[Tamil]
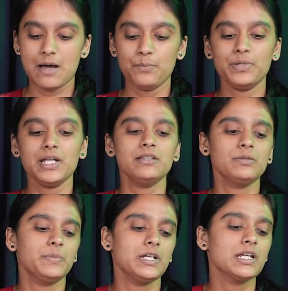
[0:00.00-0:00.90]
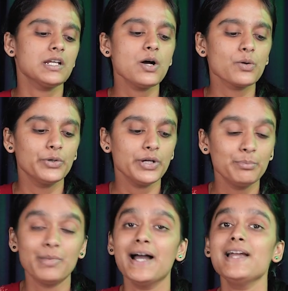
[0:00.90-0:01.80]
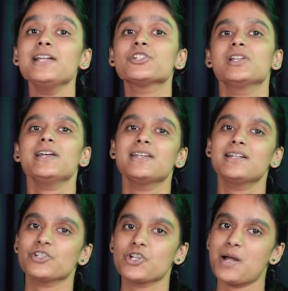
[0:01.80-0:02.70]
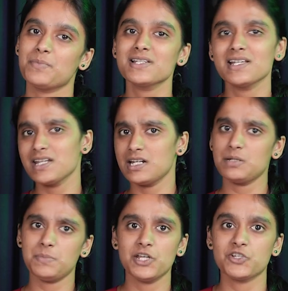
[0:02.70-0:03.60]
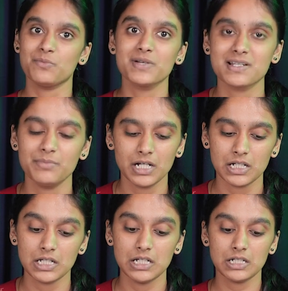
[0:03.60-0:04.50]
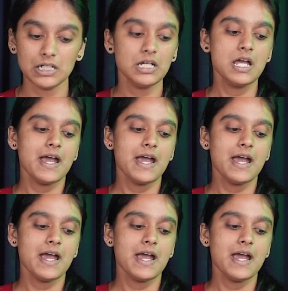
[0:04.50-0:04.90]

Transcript: அப்படியே திருப்பினீங்கன்னா அவங்களோட பயாலஜியில என்னென்ன சாப்டர்ஸ் அண்ட் என்னென்ன பேஜ் நம்பர்ஸ் அப்படிங்கிறது இருக்கு